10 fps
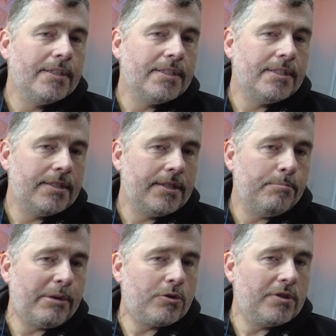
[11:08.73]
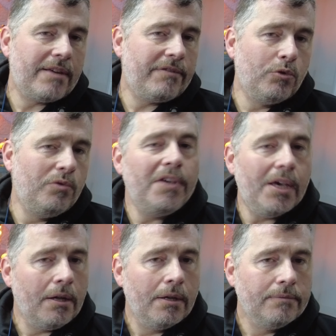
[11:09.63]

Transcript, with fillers: c'est parce que ça vient du V1.